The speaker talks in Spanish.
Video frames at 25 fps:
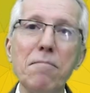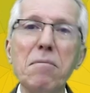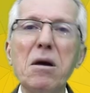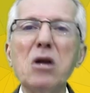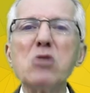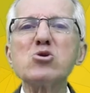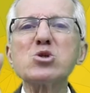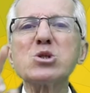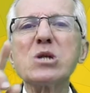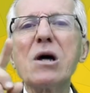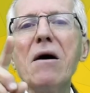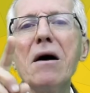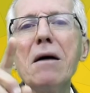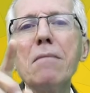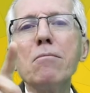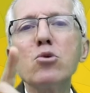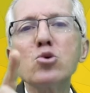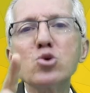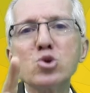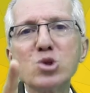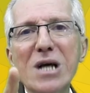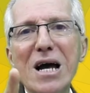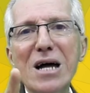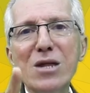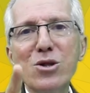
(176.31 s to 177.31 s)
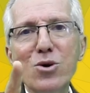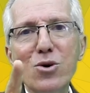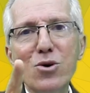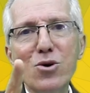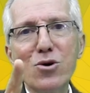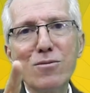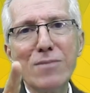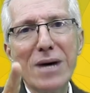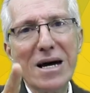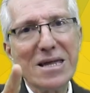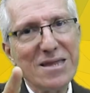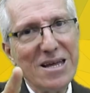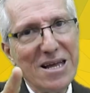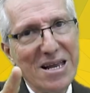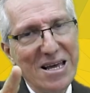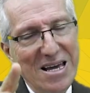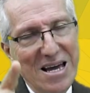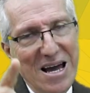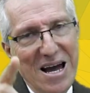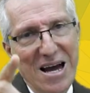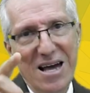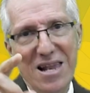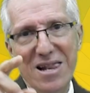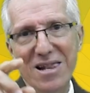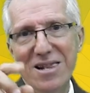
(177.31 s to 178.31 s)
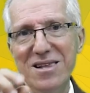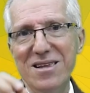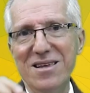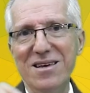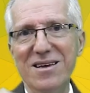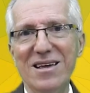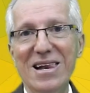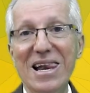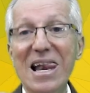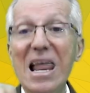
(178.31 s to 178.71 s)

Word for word: pero estaban buscando lo material,